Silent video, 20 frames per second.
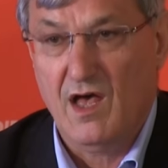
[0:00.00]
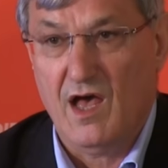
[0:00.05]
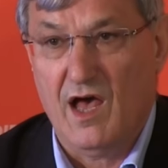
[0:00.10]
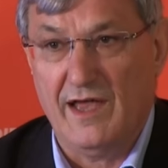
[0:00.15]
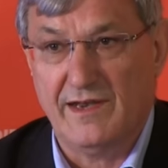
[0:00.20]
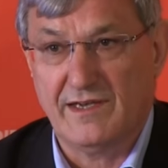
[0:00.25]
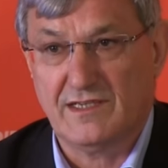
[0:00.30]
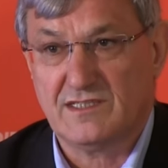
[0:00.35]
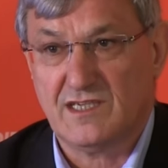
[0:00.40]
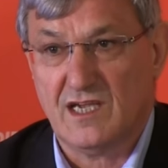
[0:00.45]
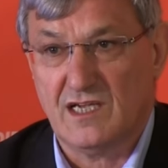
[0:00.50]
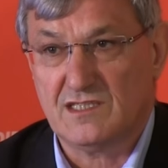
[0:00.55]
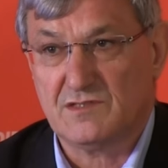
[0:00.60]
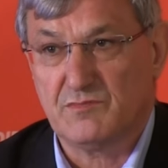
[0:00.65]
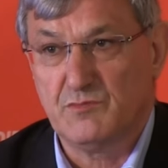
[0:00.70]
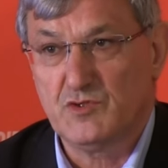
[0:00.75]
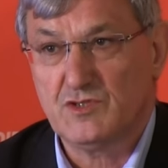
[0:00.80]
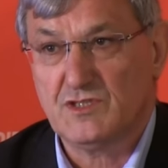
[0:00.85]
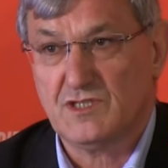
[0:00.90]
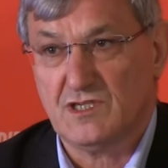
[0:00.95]

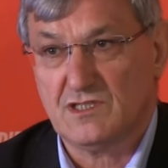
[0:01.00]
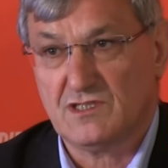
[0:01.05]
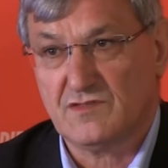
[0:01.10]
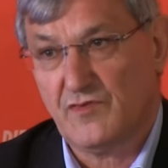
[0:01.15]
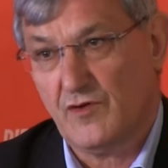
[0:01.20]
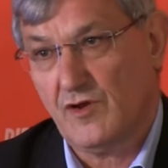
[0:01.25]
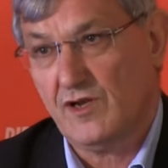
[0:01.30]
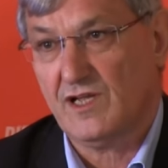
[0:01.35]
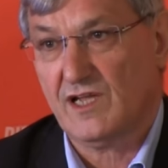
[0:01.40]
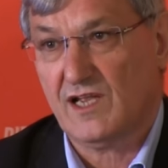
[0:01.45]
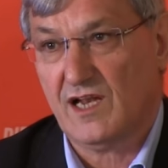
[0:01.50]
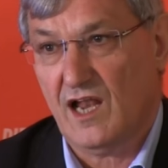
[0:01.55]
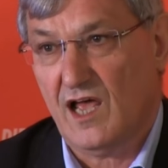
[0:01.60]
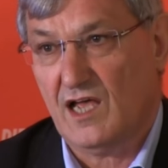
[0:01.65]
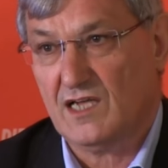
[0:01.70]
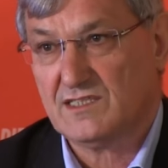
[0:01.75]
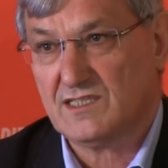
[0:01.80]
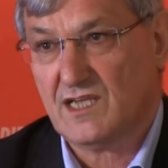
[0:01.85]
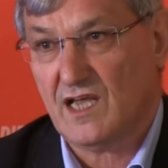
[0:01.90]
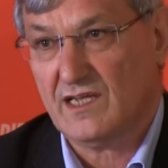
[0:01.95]
Einerseits müsste jetzt völlig
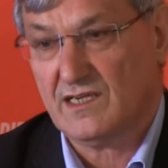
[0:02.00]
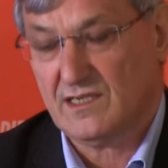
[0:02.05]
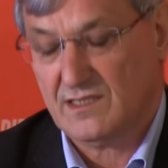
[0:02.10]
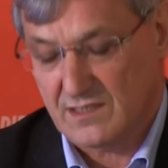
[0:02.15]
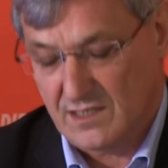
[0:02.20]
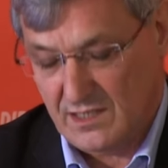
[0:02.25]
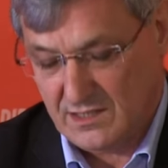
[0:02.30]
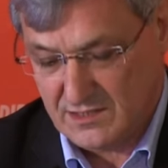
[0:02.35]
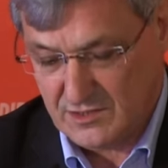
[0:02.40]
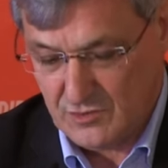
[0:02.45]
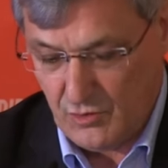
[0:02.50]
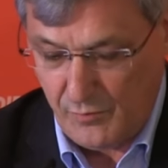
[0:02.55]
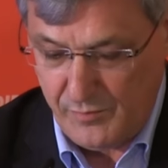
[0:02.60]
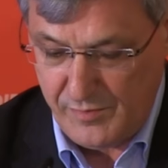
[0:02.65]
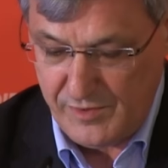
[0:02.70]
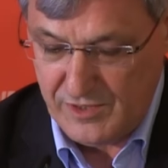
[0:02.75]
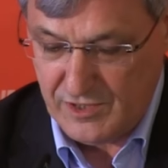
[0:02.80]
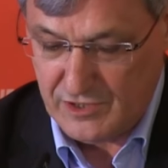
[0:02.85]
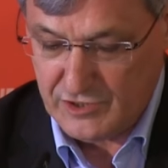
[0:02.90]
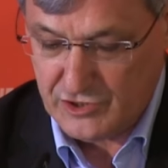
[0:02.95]
klar sein, dass
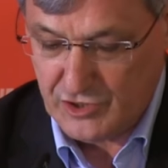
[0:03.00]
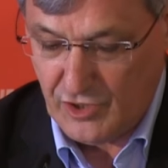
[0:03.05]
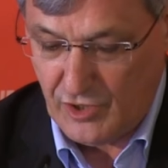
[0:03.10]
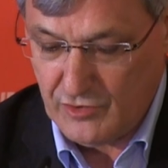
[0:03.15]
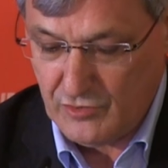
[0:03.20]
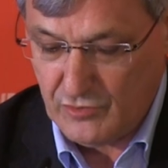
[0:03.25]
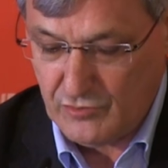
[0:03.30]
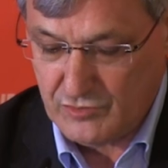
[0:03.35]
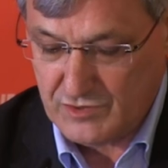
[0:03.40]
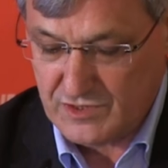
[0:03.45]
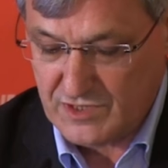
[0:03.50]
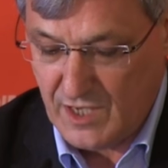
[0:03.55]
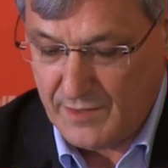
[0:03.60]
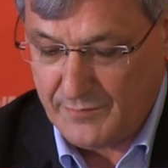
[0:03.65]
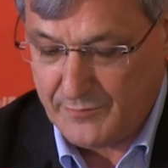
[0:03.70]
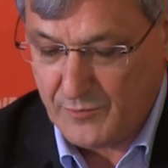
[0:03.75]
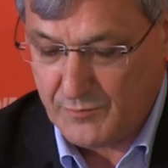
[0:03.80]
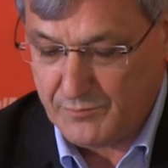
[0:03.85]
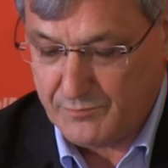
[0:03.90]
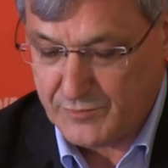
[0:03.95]

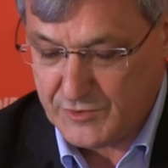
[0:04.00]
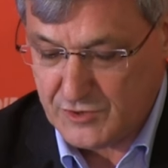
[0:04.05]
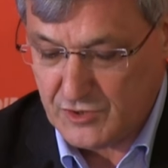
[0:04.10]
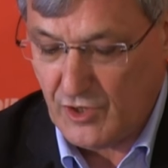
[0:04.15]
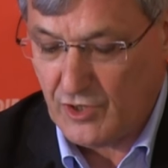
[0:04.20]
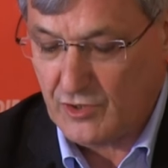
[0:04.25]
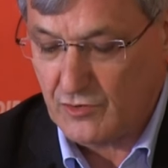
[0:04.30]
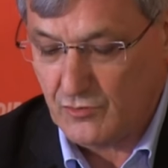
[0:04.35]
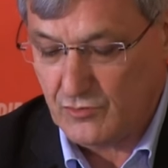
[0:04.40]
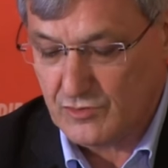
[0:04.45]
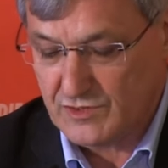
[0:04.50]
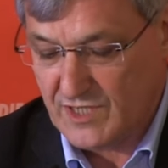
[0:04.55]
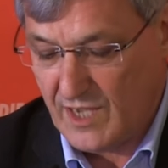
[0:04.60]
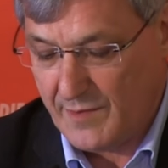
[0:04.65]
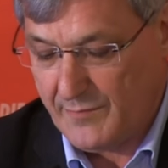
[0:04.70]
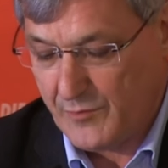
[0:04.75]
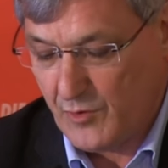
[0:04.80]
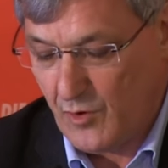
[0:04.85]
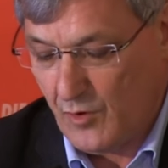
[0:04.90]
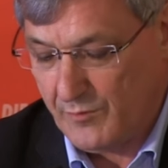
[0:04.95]
Doppelsteuerungsabkommen
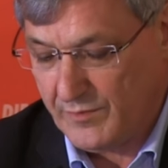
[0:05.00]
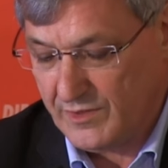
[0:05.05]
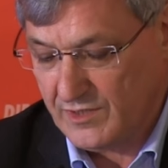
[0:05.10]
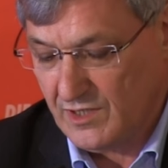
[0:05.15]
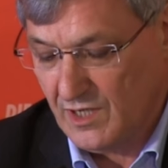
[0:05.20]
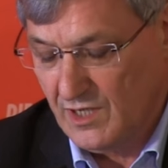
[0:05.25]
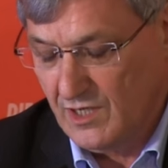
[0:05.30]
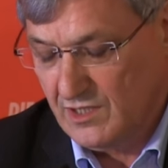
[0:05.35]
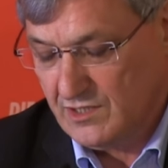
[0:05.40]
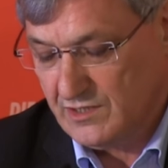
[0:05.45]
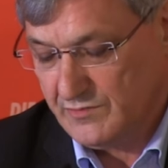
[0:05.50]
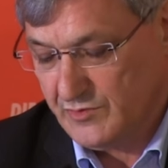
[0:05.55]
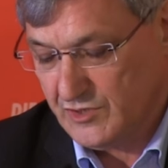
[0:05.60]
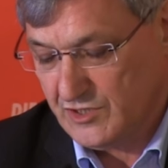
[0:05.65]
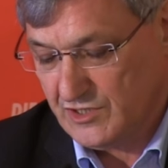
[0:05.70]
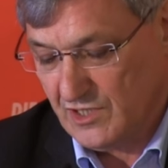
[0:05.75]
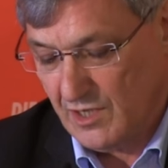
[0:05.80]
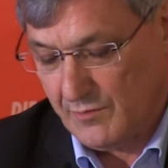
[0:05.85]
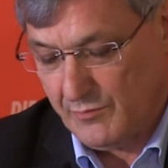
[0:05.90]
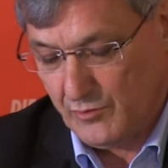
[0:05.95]
Besteuerungsabkommen
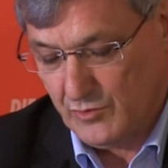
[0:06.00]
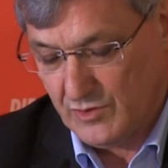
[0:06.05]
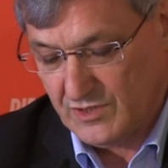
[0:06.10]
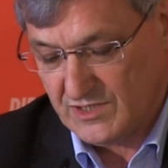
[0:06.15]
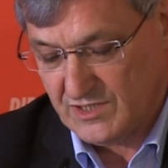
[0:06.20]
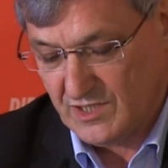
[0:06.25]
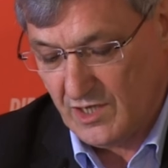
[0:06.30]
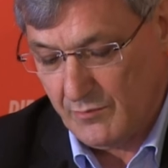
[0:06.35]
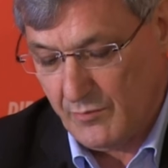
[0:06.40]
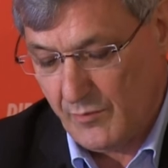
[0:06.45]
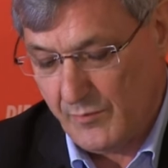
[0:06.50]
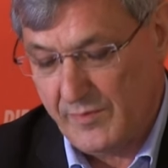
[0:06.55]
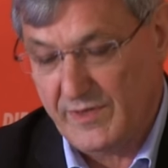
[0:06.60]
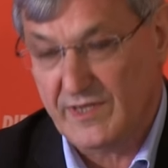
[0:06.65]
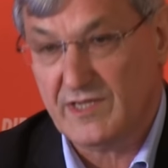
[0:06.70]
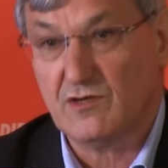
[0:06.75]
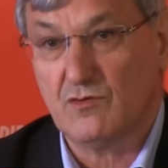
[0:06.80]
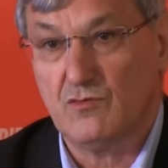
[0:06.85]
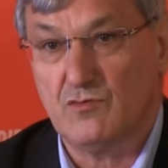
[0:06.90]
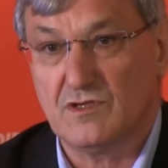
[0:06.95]
zwischen der
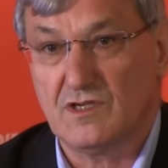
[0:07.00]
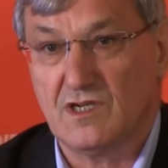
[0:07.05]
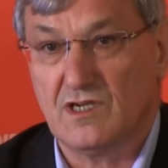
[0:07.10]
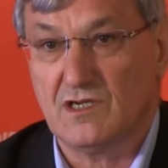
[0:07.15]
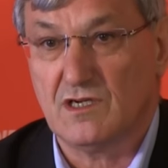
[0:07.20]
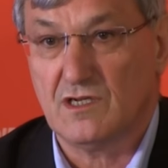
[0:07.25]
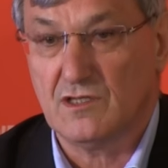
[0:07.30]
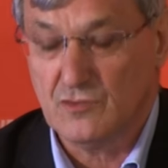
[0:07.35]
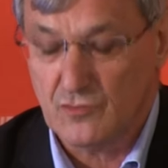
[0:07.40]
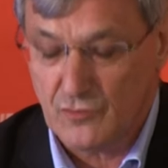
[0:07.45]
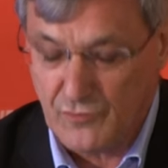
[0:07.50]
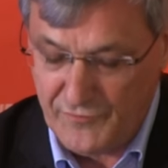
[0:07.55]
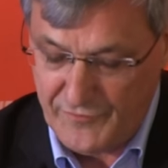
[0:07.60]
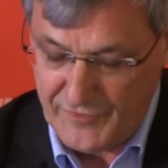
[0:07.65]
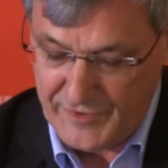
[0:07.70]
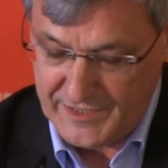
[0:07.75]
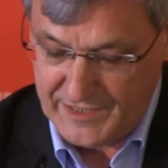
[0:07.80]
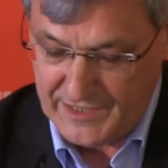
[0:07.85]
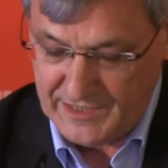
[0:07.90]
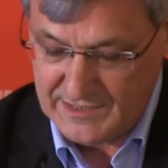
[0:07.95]
Bundesrepublik und den
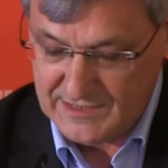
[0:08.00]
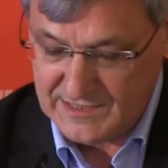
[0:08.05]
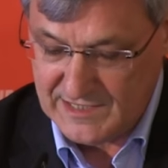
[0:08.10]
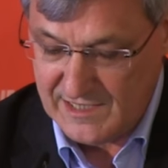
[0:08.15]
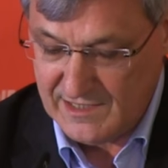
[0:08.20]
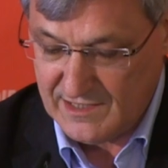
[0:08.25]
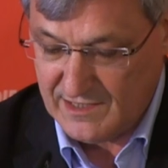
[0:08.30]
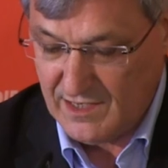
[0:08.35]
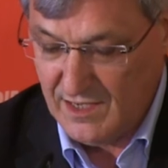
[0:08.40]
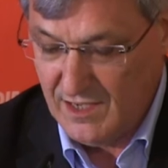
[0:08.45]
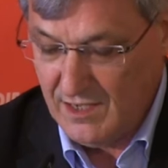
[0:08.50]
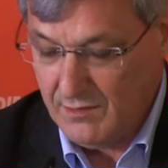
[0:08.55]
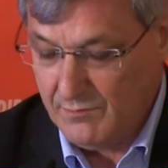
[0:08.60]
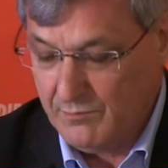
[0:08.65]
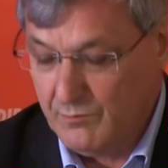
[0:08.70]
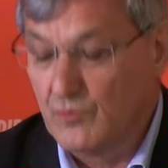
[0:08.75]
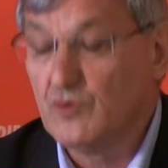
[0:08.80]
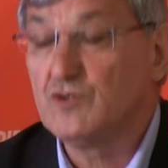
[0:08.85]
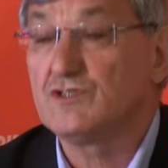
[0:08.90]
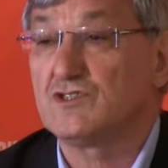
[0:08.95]
Jungferninseln
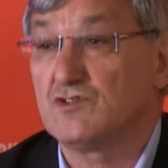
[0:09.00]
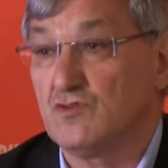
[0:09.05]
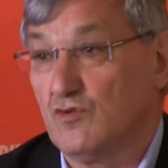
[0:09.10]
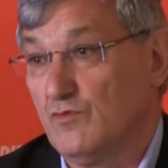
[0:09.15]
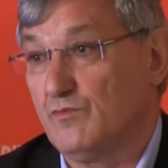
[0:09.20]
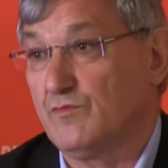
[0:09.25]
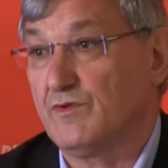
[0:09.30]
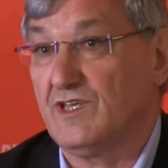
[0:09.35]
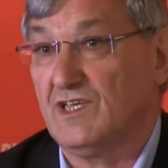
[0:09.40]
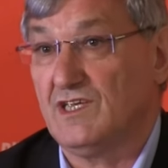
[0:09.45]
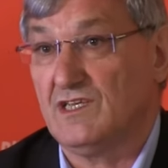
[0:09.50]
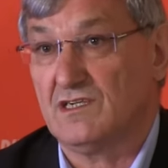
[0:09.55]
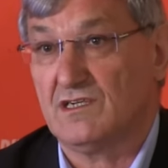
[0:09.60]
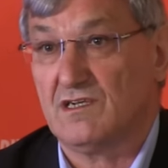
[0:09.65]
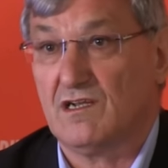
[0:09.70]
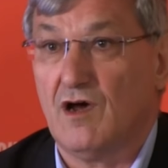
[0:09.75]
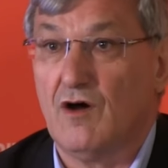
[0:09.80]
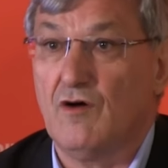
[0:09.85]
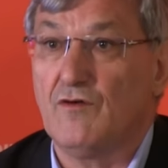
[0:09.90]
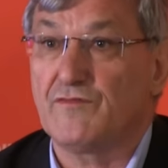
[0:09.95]
muss
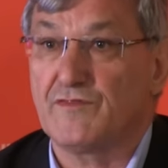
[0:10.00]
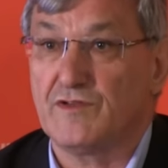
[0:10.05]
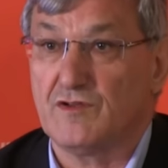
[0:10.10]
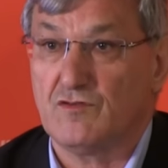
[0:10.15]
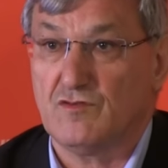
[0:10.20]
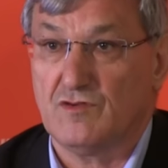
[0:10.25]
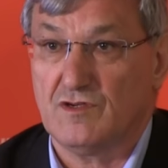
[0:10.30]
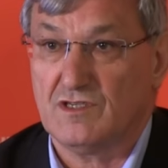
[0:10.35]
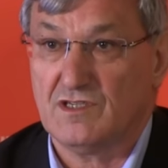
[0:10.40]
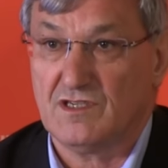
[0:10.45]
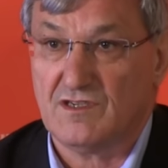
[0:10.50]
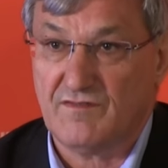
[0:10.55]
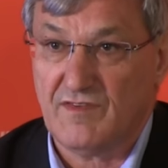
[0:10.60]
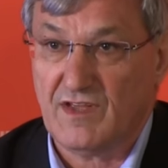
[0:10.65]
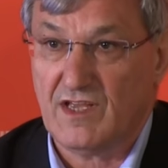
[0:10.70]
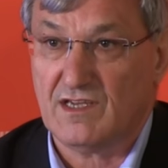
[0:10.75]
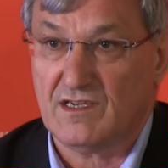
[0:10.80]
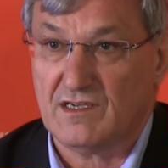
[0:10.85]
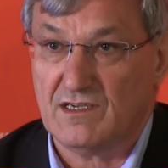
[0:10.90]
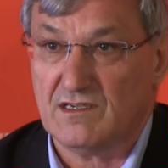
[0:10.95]
umgehend aufgekündigt
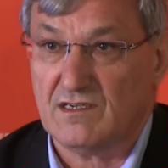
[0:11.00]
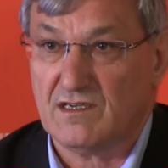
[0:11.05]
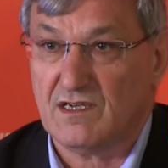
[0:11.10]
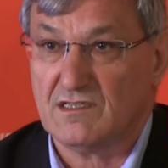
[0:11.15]
werden.